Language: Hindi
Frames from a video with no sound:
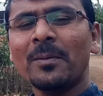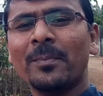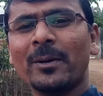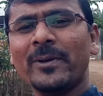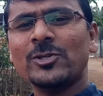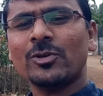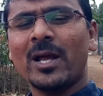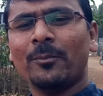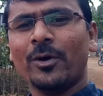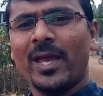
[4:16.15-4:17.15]
परमेश्वर
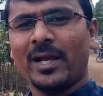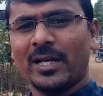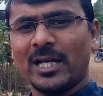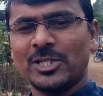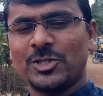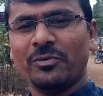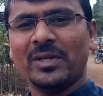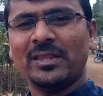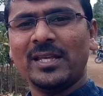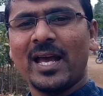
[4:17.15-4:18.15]
हमको एक
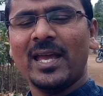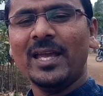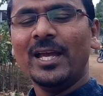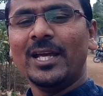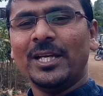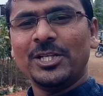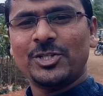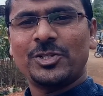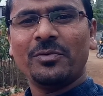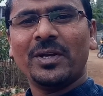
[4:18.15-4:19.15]
जीवन दिया है
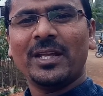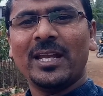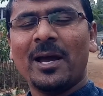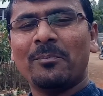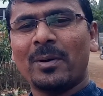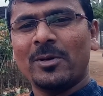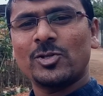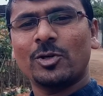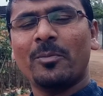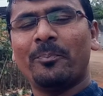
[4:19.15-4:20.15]
इस जीवन के लिए हम
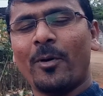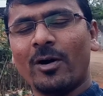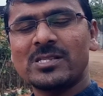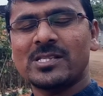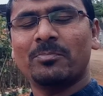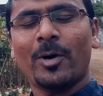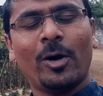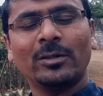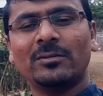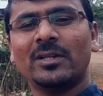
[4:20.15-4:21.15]
परमेश्वर का बहुत
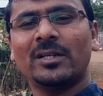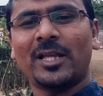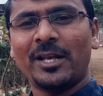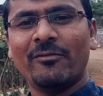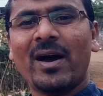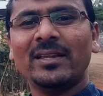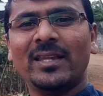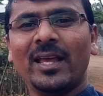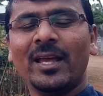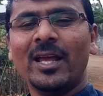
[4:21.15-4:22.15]
बहुत धन्यवाद
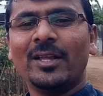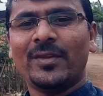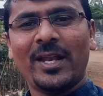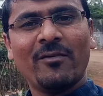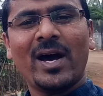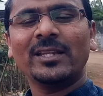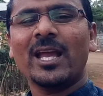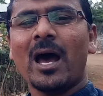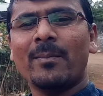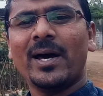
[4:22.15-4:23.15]
दें धन्यवाद
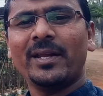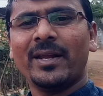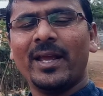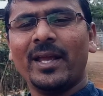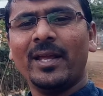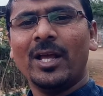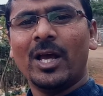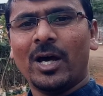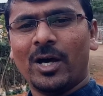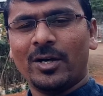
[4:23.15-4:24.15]
के आभारी रहे
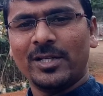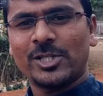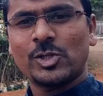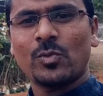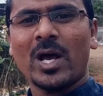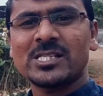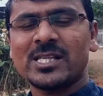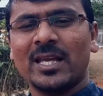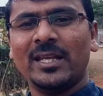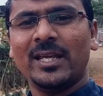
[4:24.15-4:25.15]
और ये
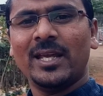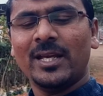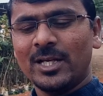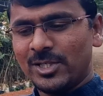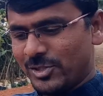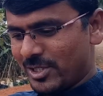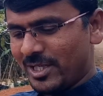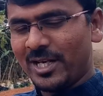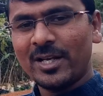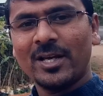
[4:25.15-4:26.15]
स्वास्थ्य के लिए
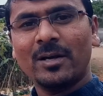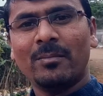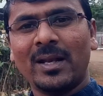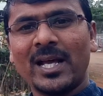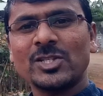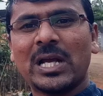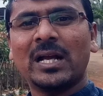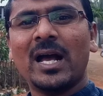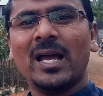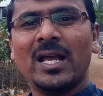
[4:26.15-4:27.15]
शरीर भला
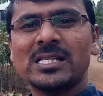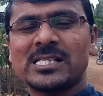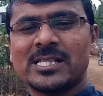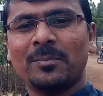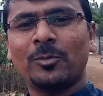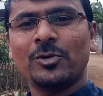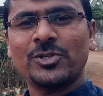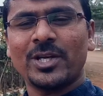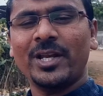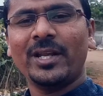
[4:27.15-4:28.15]
चंगा है सब कुछ
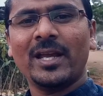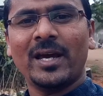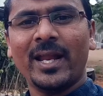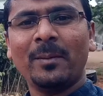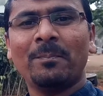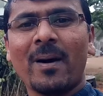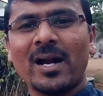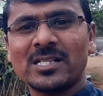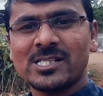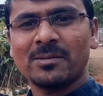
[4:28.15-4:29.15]
शरीर के हर एक
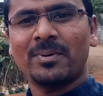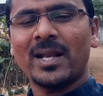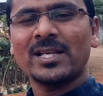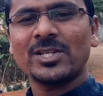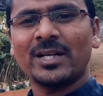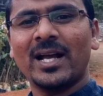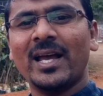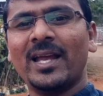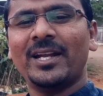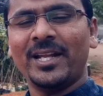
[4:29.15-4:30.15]
पार्ट्स भला चंगा
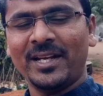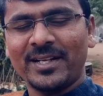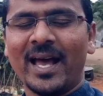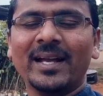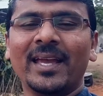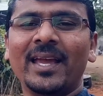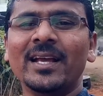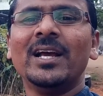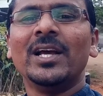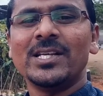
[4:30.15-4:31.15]
है ठीक ठाक है
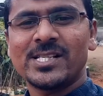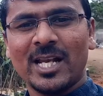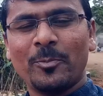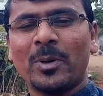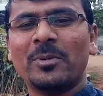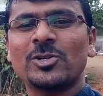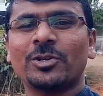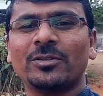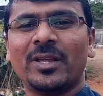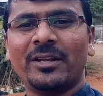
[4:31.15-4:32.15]
इसके लिए
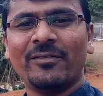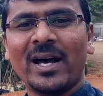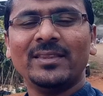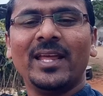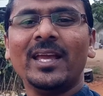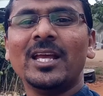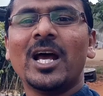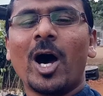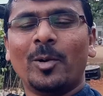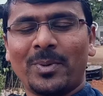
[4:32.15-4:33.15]
परमेश्वर को धन्यवाद दें
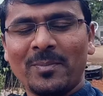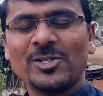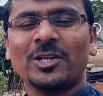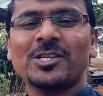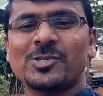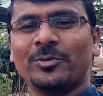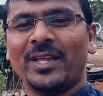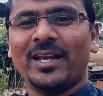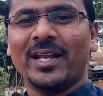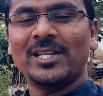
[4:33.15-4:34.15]
और परमेश्वर की
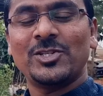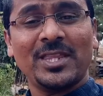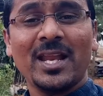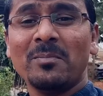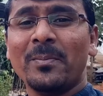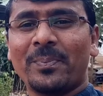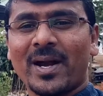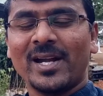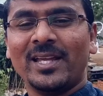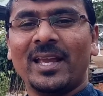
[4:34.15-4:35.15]
स्तुति करें जितने भी
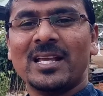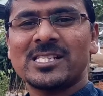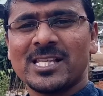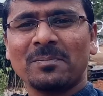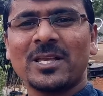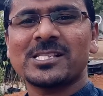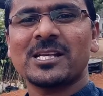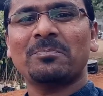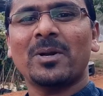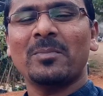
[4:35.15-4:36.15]
प्राणी हैं सब के
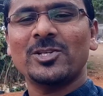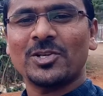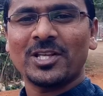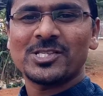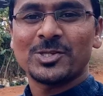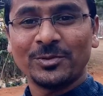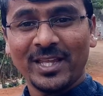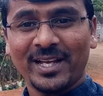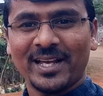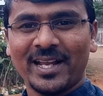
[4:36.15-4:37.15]
सब परमेश्वर की
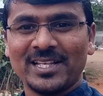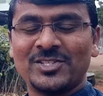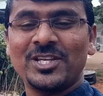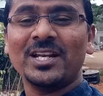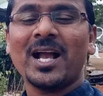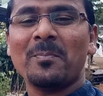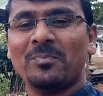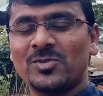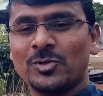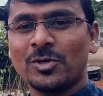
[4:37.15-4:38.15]
स्तुति करें जिनका
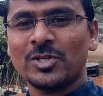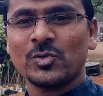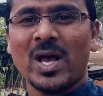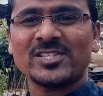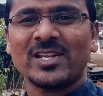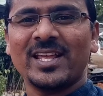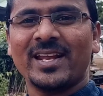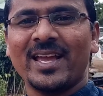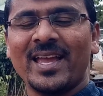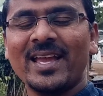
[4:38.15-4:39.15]
जो श्वास ले
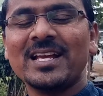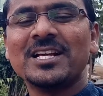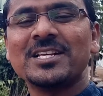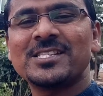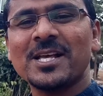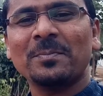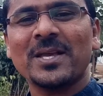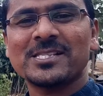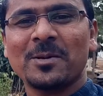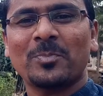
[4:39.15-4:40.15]
रहे हैं सब
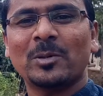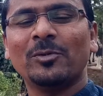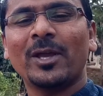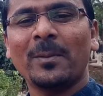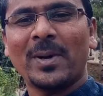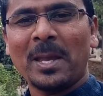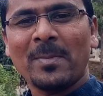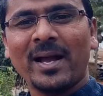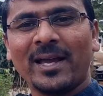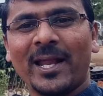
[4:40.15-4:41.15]
के सब प्रभु की
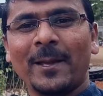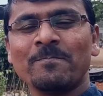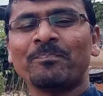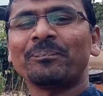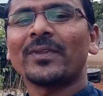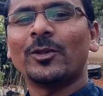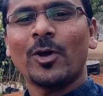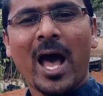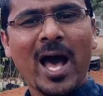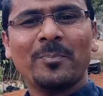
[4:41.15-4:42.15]
महिमा करें
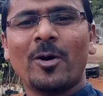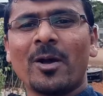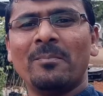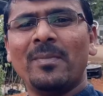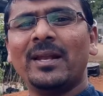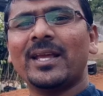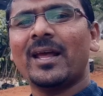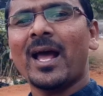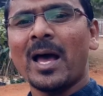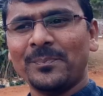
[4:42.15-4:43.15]
तो आप और हम
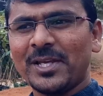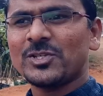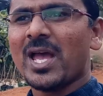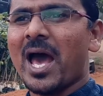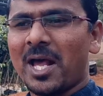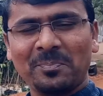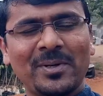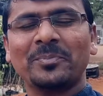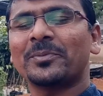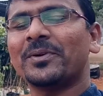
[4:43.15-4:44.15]
मिलकर हमेशा हर
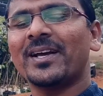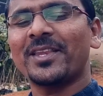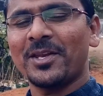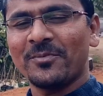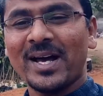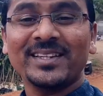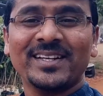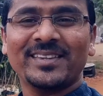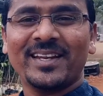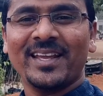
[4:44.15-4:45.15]
पल प्रभु का धन्यवाद
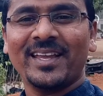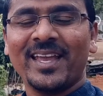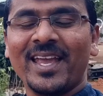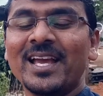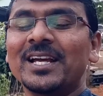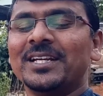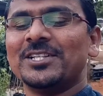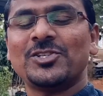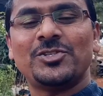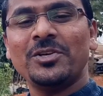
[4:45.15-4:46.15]
करते रहेंगे
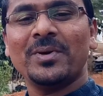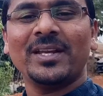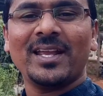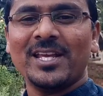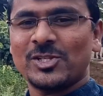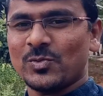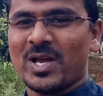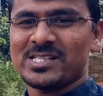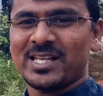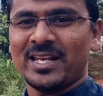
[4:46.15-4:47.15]
इस जीवन के लिए इस
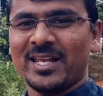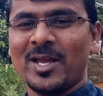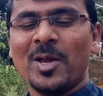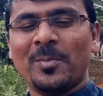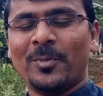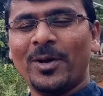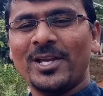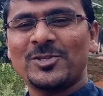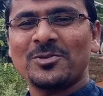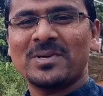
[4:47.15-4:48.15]
स्वास्थ्य के लिए बोलो
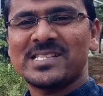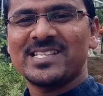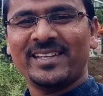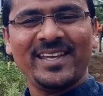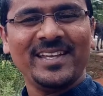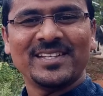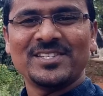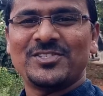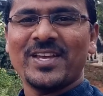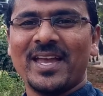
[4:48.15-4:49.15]
यीशु मसीह की
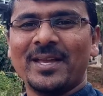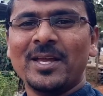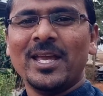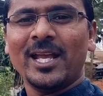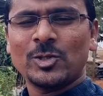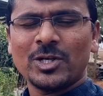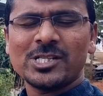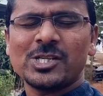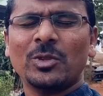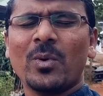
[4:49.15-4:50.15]
जय एक
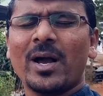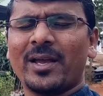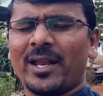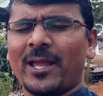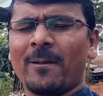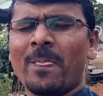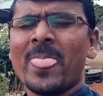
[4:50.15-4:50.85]
छोटी सी दुआ करेंगे